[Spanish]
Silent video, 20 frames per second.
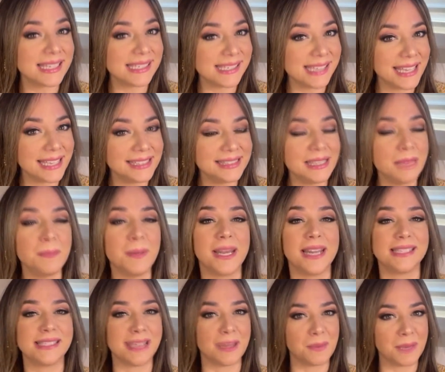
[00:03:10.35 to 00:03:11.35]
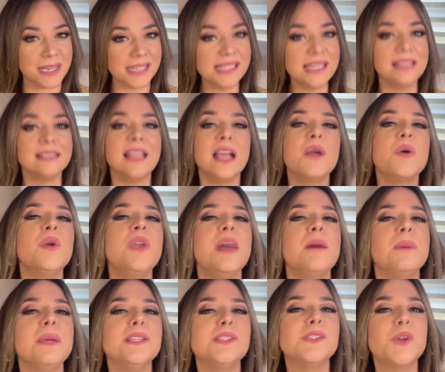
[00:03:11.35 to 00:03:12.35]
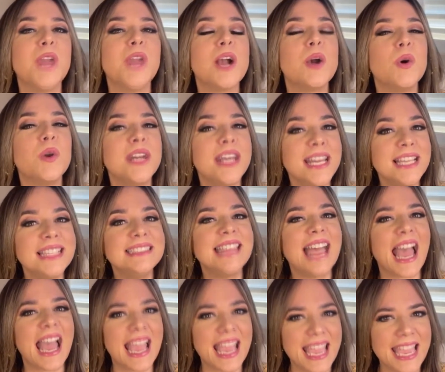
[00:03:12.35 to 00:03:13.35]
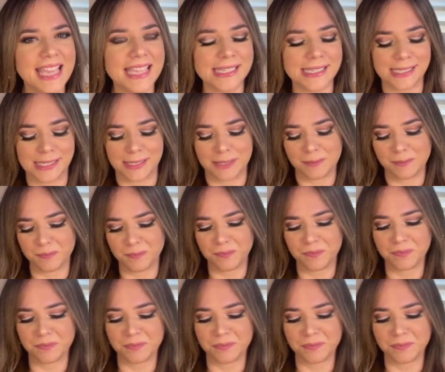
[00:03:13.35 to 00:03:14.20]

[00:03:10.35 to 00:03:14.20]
a hacerte para saber si estás con la persona correcta es,